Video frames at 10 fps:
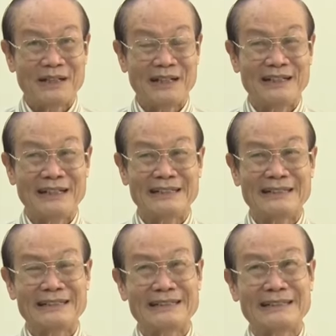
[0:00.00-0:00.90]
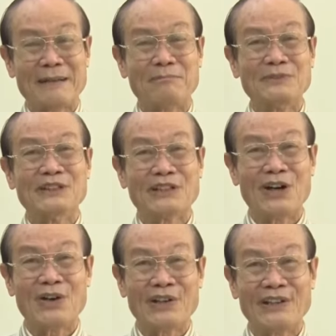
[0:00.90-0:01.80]
Nên năm vừa
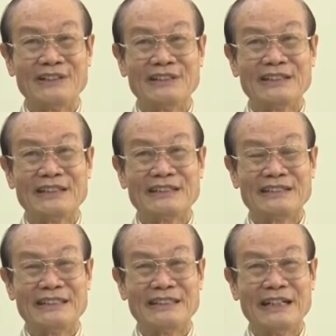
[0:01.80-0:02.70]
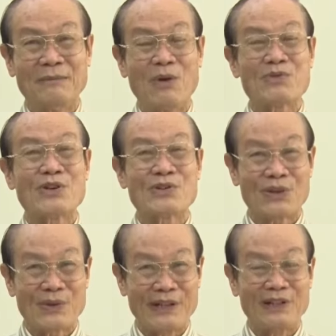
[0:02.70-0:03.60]
rồi thì một số
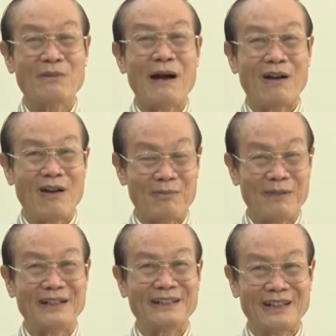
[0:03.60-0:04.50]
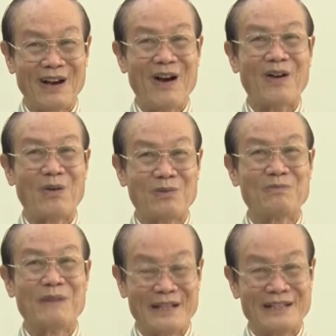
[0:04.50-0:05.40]
sầu riêng của bà con mình nó
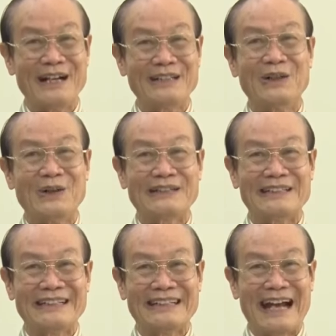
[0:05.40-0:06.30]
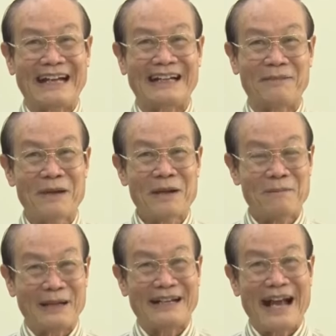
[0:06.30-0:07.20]
cũng bị rơi vô cái tình trạng là
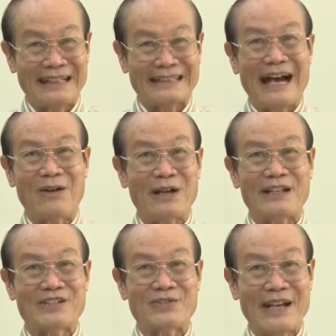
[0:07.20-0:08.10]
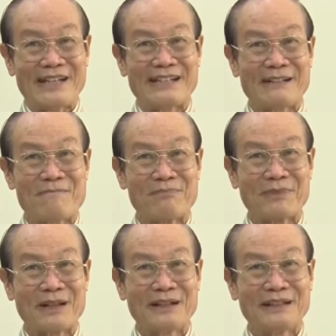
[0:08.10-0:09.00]
mình đang tạo cái stress,
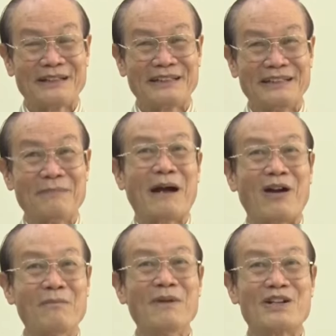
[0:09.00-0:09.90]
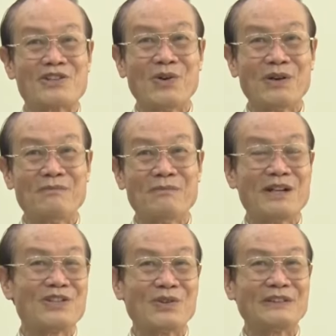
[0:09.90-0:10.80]
nhưng mà có
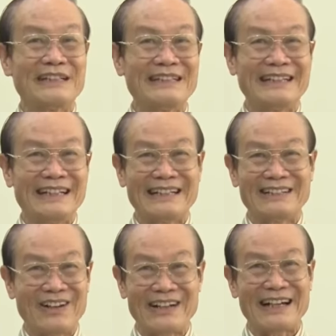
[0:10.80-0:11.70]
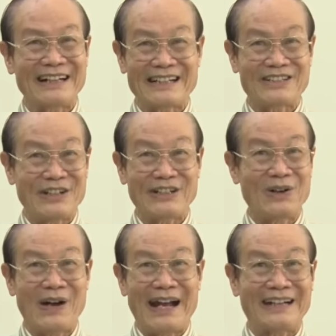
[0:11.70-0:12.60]
mưa xuống thì như vậy là rõ ràng là stress
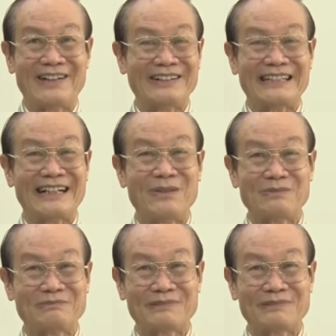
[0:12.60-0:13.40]
khô hạn nó sẽ